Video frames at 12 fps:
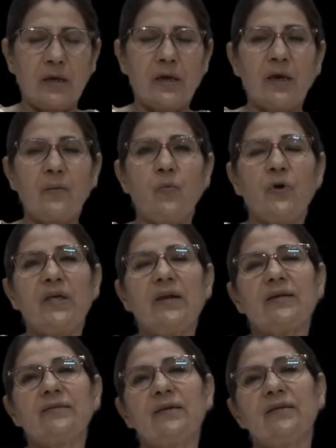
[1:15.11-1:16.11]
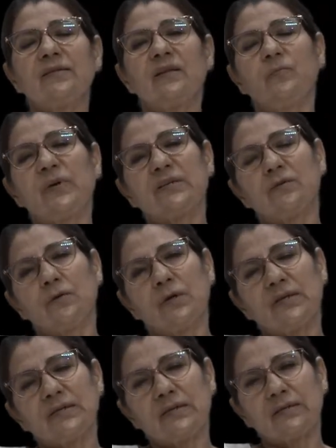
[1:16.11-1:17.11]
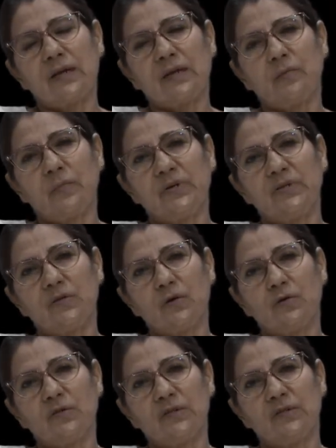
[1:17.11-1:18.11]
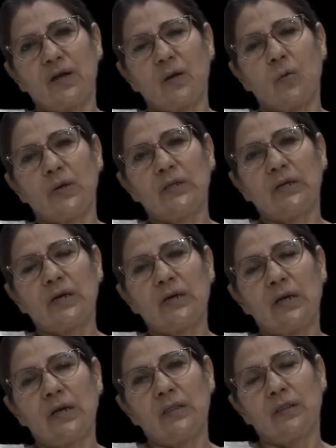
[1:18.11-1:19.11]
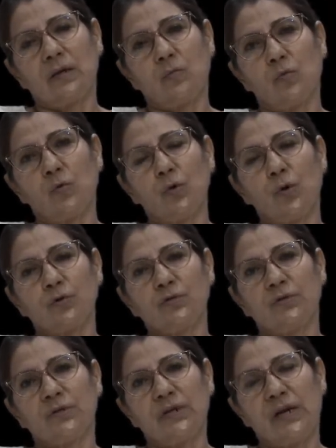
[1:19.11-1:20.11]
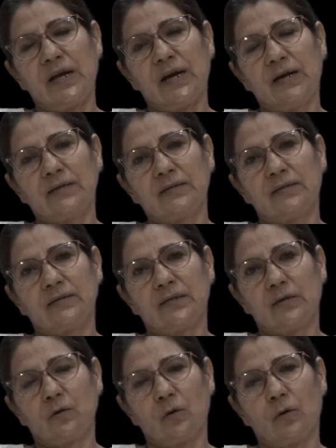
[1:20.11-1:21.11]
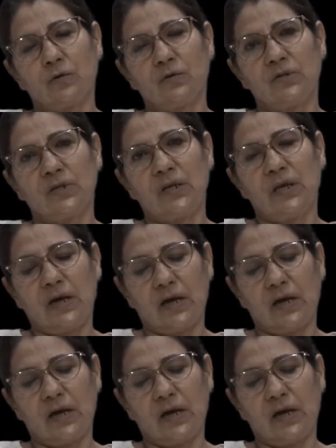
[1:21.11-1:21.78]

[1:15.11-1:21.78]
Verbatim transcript: ¿Qué pueden hacer estas personas que están en prisión si se encuentran entre muros, rejas, cerrojos y